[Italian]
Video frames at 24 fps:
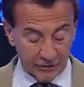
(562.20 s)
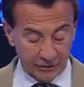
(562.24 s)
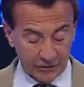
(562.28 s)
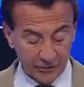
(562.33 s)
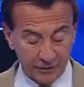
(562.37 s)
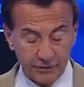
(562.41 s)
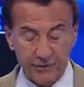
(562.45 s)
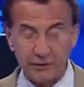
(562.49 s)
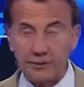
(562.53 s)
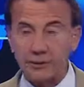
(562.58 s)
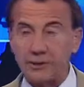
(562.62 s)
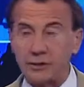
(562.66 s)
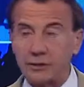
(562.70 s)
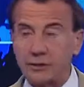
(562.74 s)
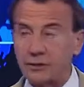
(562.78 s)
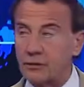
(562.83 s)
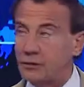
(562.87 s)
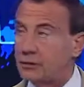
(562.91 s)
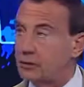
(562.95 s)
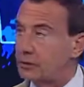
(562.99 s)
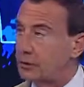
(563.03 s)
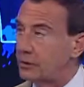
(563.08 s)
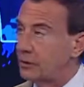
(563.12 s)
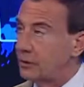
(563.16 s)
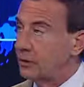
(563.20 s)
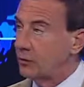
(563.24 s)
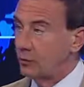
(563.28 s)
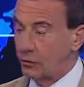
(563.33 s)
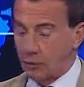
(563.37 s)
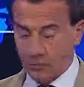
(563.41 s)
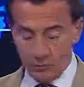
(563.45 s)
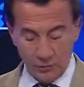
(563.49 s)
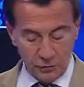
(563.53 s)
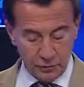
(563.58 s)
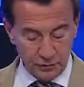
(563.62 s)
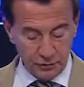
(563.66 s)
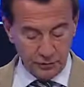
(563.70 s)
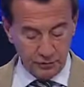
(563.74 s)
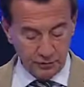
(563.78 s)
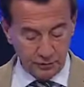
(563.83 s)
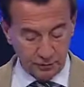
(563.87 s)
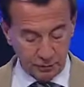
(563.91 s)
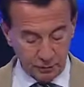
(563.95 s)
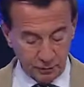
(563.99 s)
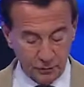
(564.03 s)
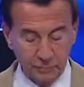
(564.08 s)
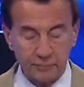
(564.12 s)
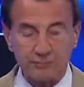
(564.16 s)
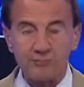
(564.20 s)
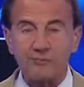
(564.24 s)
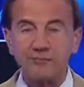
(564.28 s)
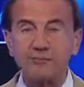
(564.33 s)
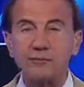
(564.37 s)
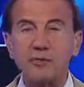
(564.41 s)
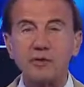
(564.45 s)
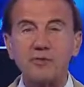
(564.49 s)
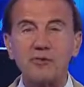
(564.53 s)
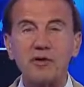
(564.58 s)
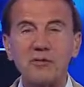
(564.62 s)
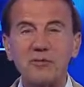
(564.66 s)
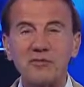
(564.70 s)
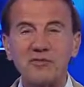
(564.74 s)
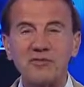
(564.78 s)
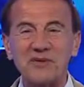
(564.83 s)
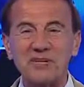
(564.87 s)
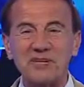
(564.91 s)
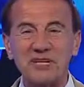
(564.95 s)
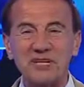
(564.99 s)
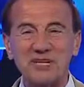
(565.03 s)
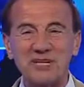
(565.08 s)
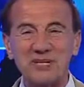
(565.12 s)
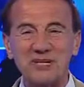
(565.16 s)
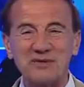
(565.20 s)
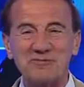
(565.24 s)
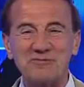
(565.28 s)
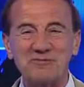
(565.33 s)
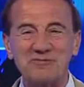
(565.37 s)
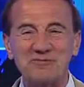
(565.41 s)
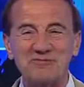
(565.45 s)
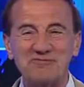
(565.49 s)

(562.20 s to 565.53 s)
Sorrentino, L'uomo in no, più. Proviamo a vederlo.